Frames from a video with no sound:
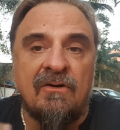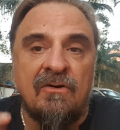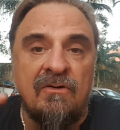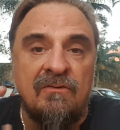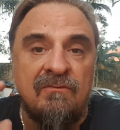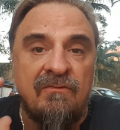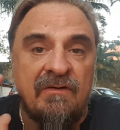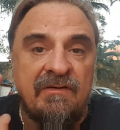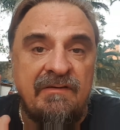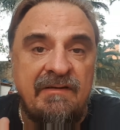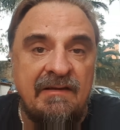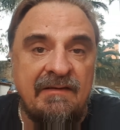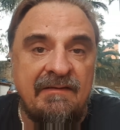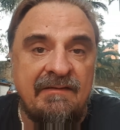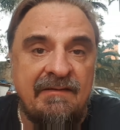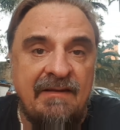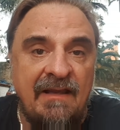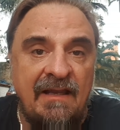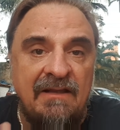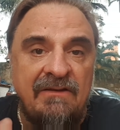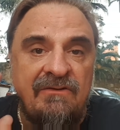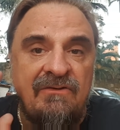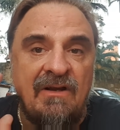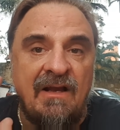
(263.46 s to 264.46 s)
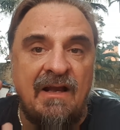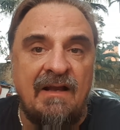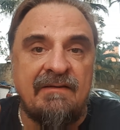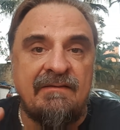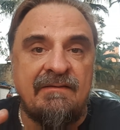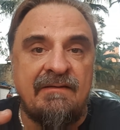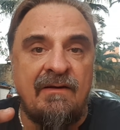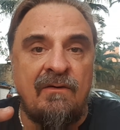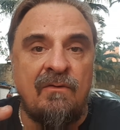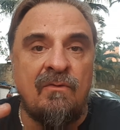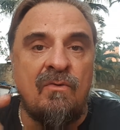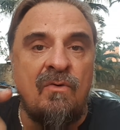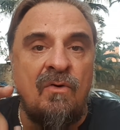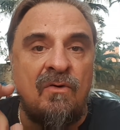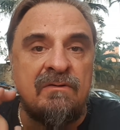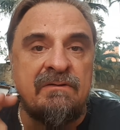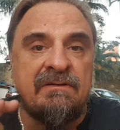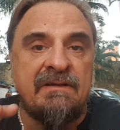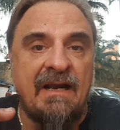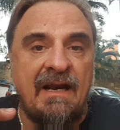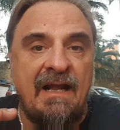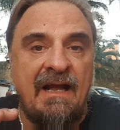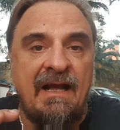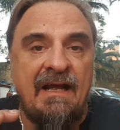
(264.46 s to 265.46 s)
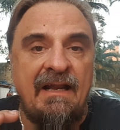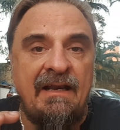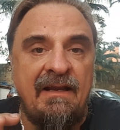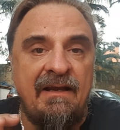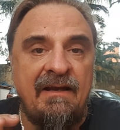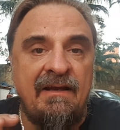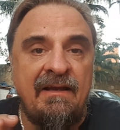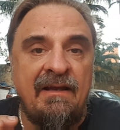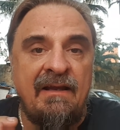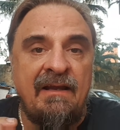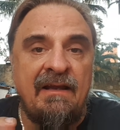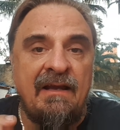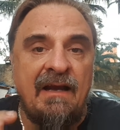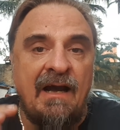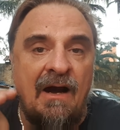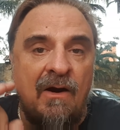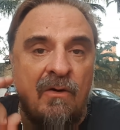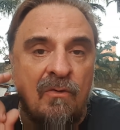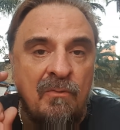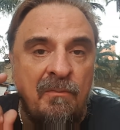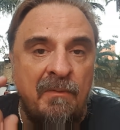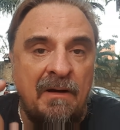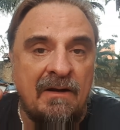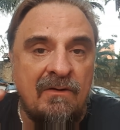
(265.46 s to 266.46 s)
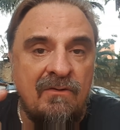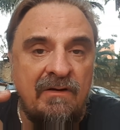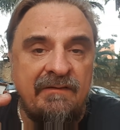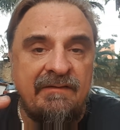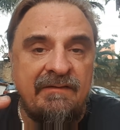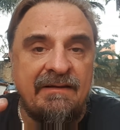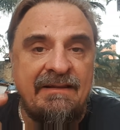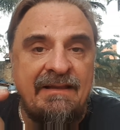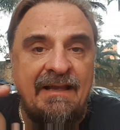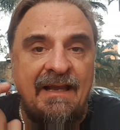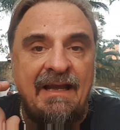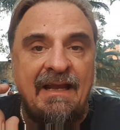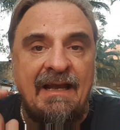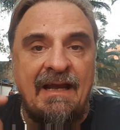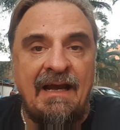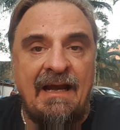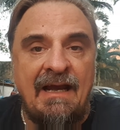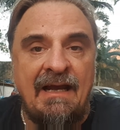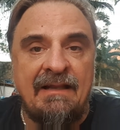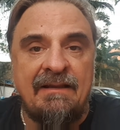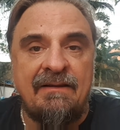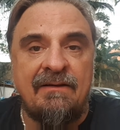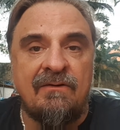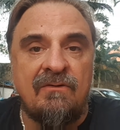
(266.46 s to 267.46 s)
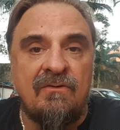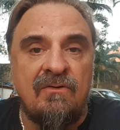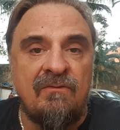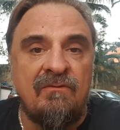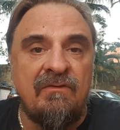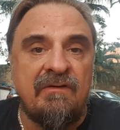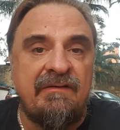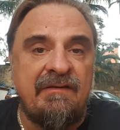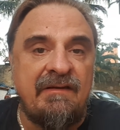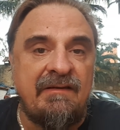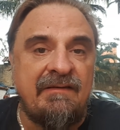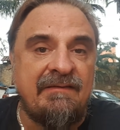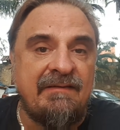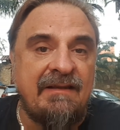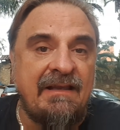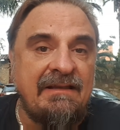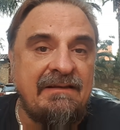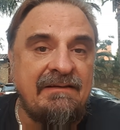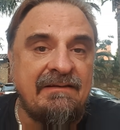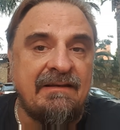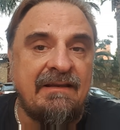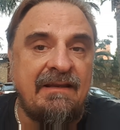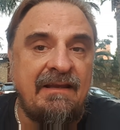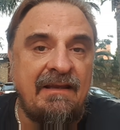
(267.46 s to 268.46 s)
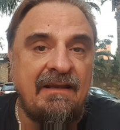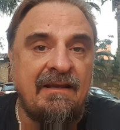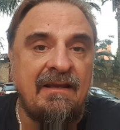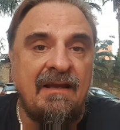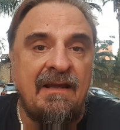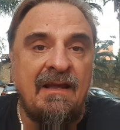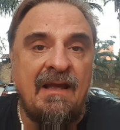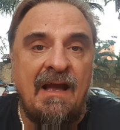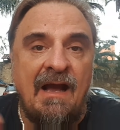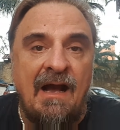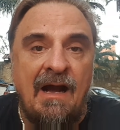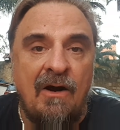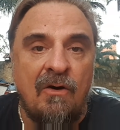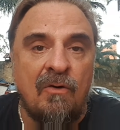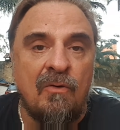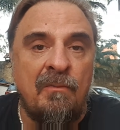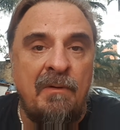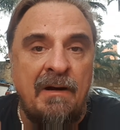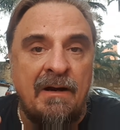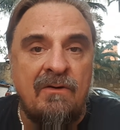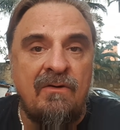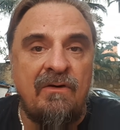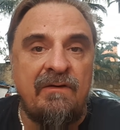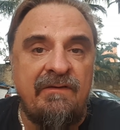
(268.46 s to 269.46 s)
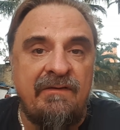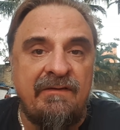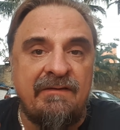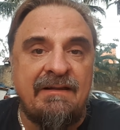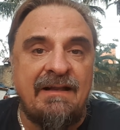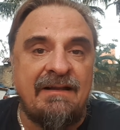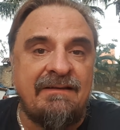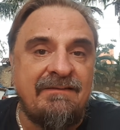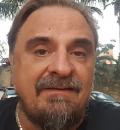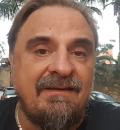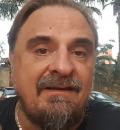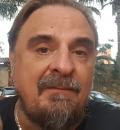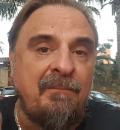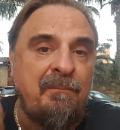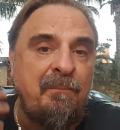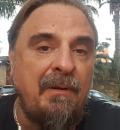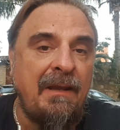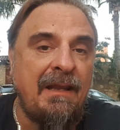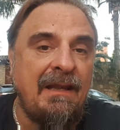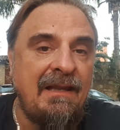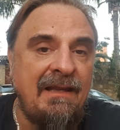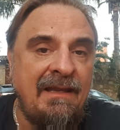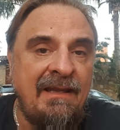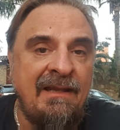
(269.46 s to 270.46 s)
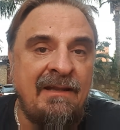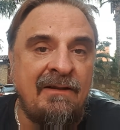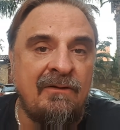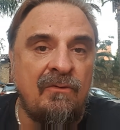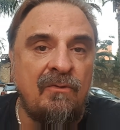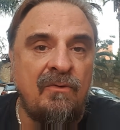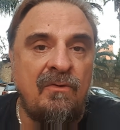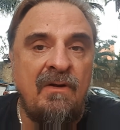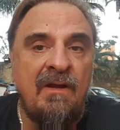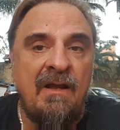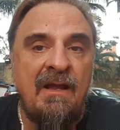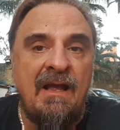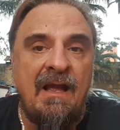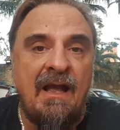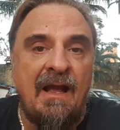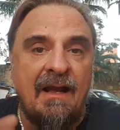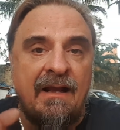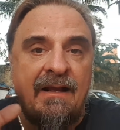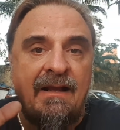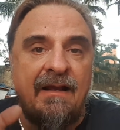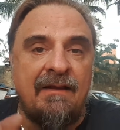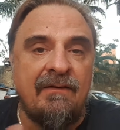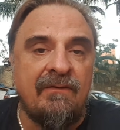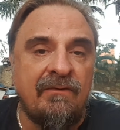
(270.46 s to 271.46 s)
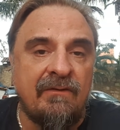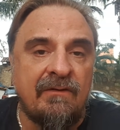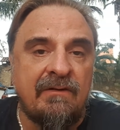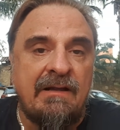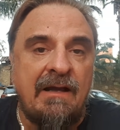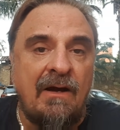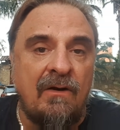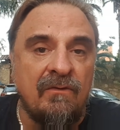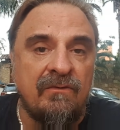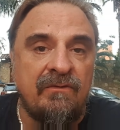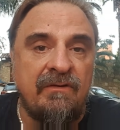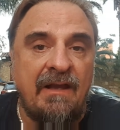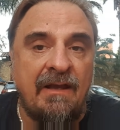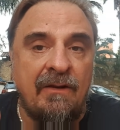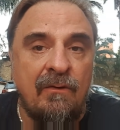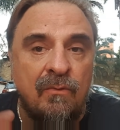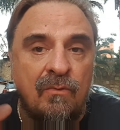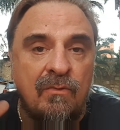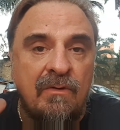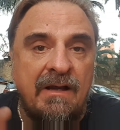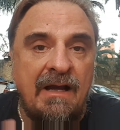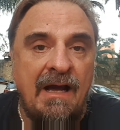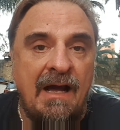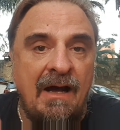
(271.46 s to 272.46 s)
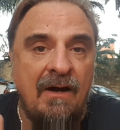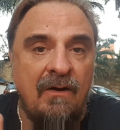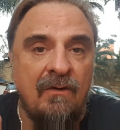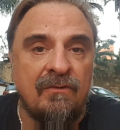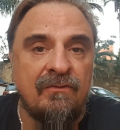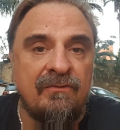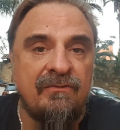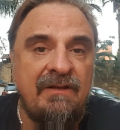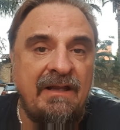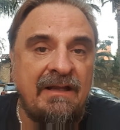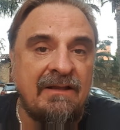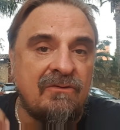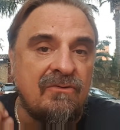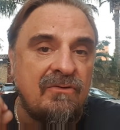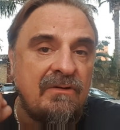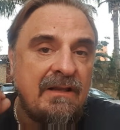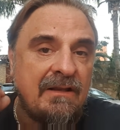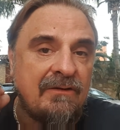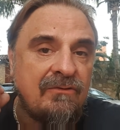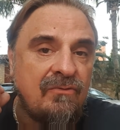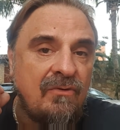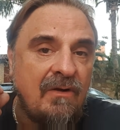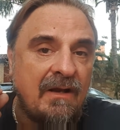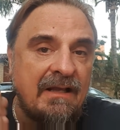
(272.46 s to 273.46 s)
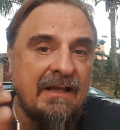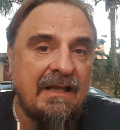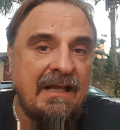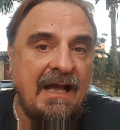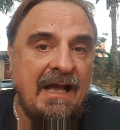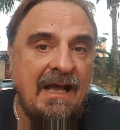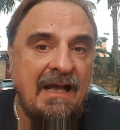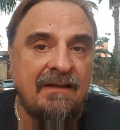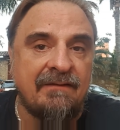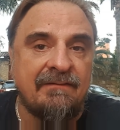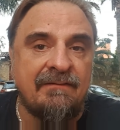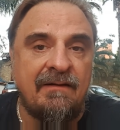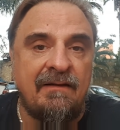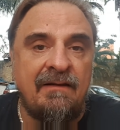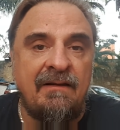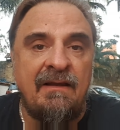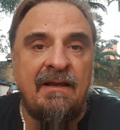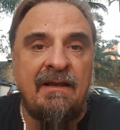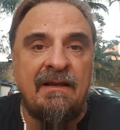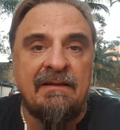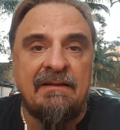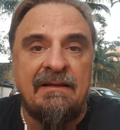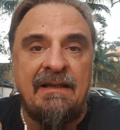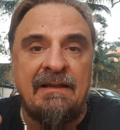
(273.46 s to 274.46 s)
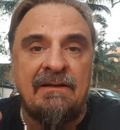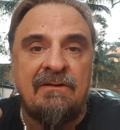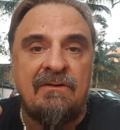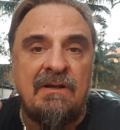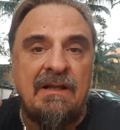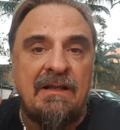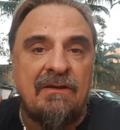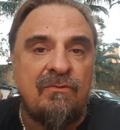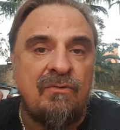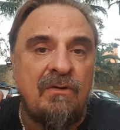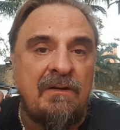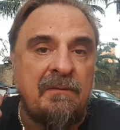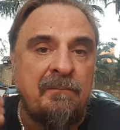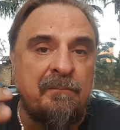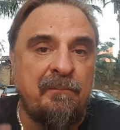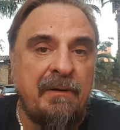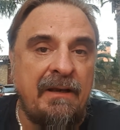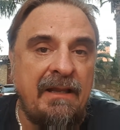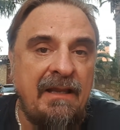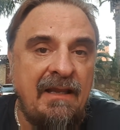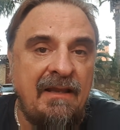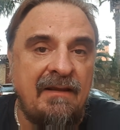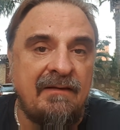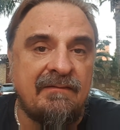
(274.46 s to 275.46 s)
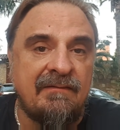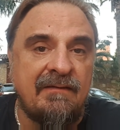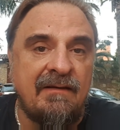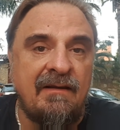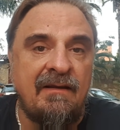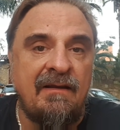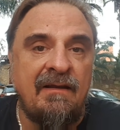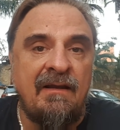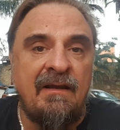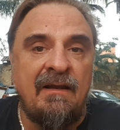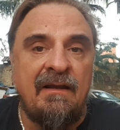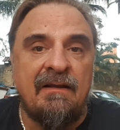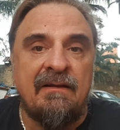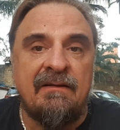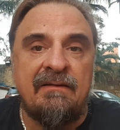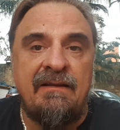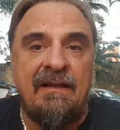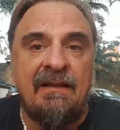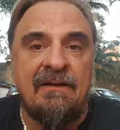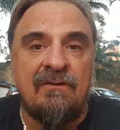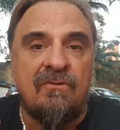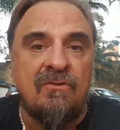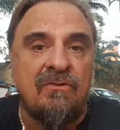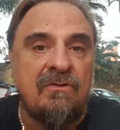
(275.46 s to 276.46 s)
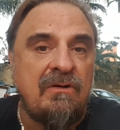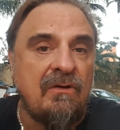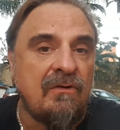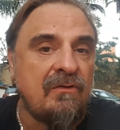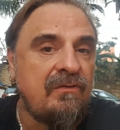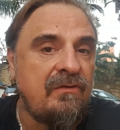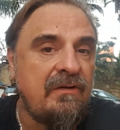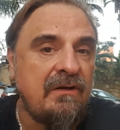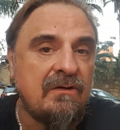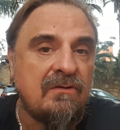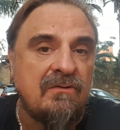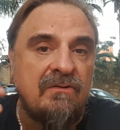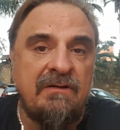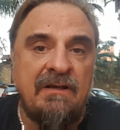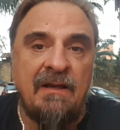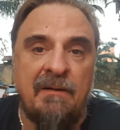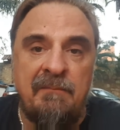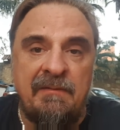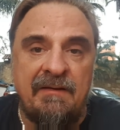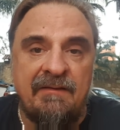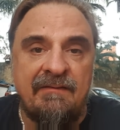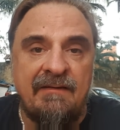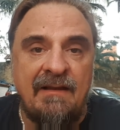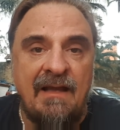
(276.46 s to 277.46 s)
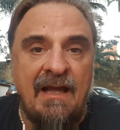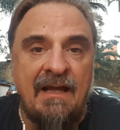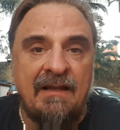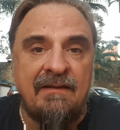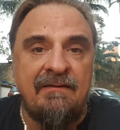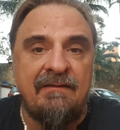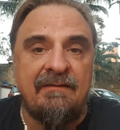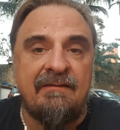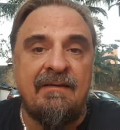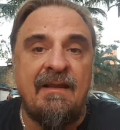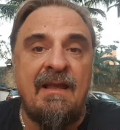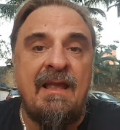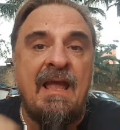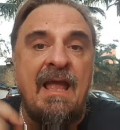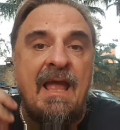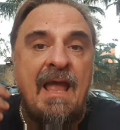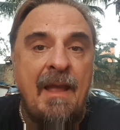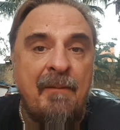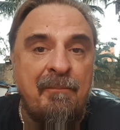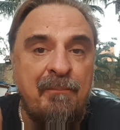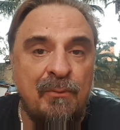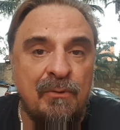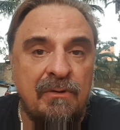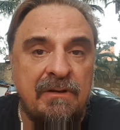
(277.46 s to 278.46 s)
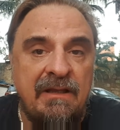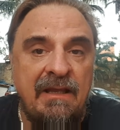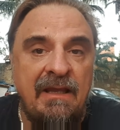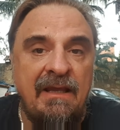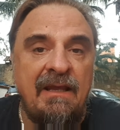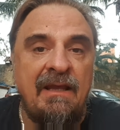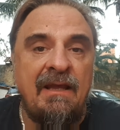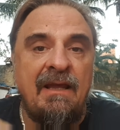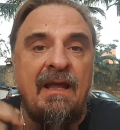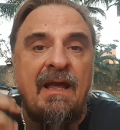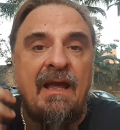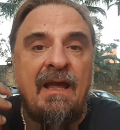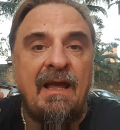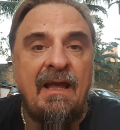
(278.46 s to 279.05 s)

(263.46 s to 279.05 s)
Quando você sente a ação contrária, alguma coisa está errada. Quando você sente que alguma coisa está te impelindo a causar o caos dentro da sua casa, dentro da sua empresa, dentro do teu círculo de amizades, é porque